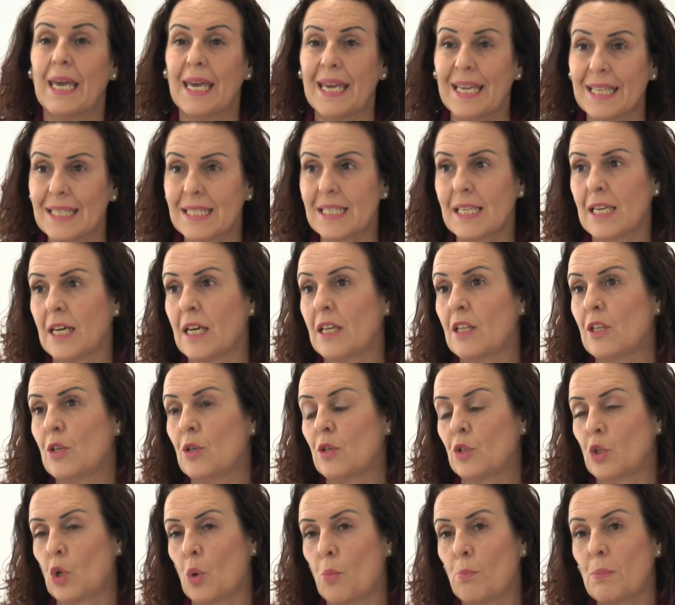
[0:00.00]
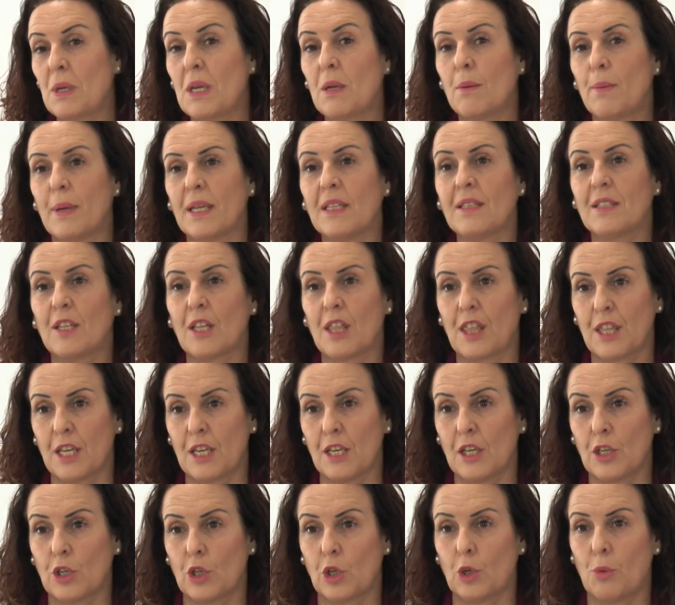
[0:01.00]
Este año, en
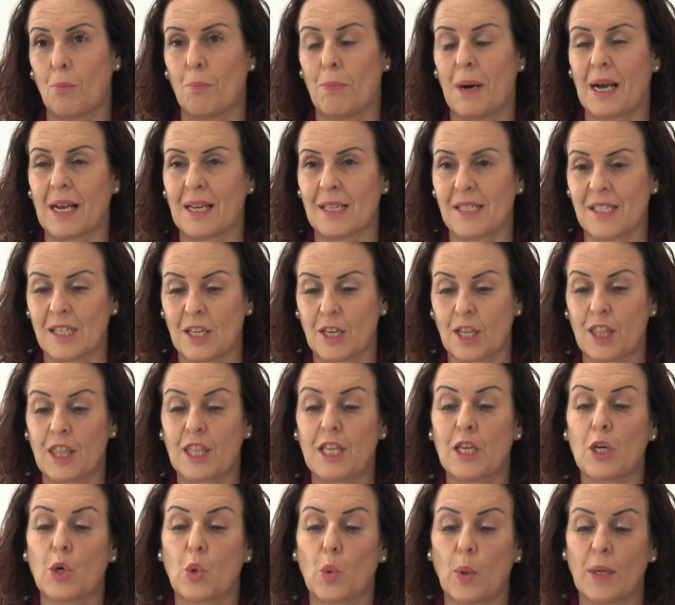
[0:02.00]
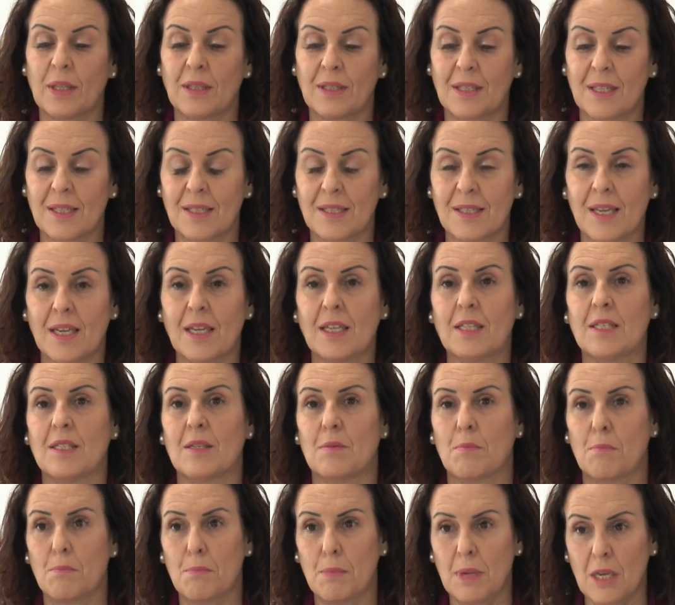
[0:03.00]
2025, van a ser
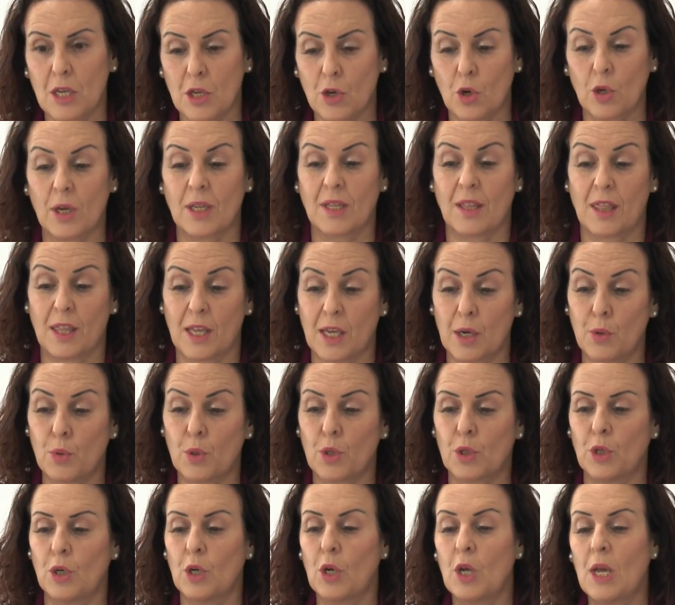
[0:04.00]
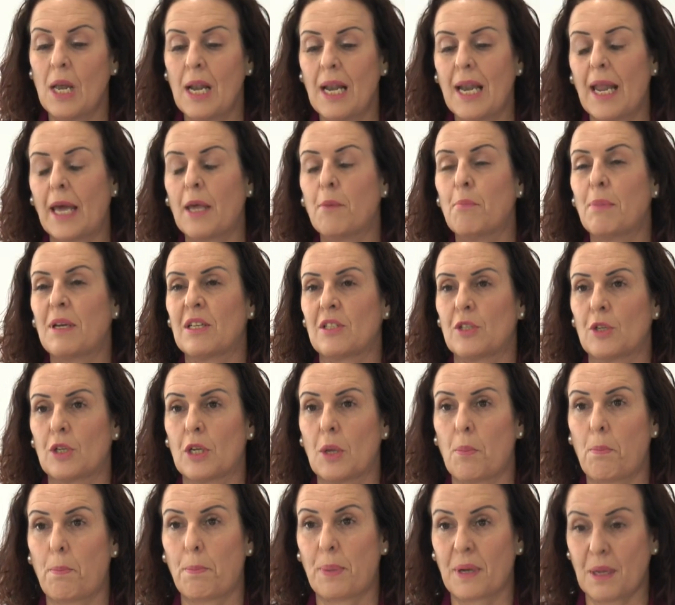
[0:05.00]
56 millones de euros las
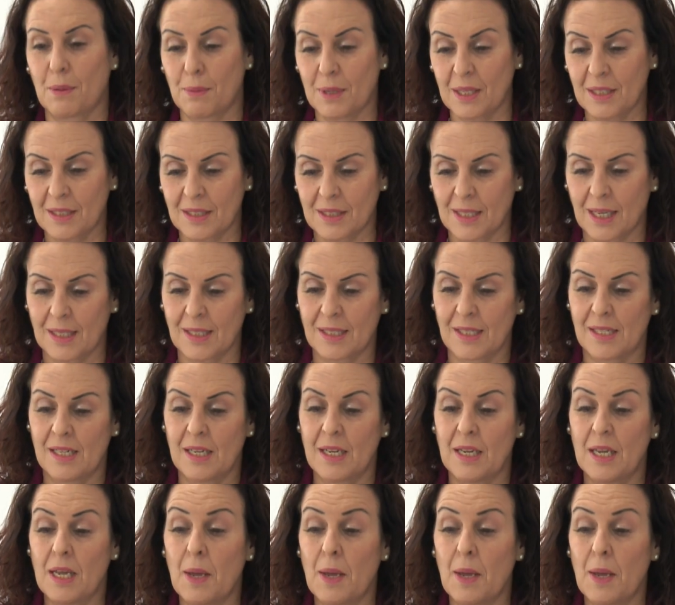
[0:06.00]
inversiones previstas